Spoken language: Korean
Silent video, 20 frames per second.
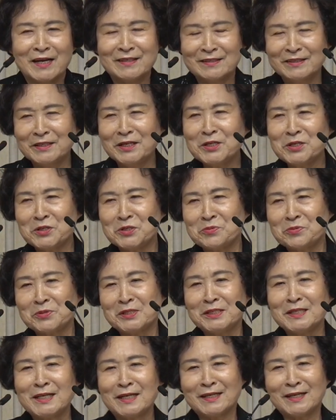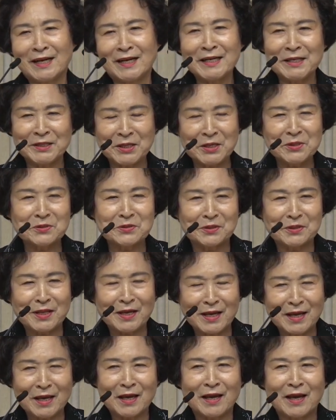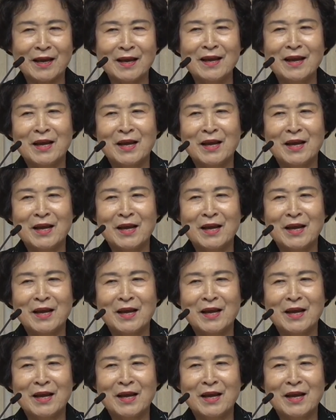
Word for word: 어린이집을 시작을 하게 됐는데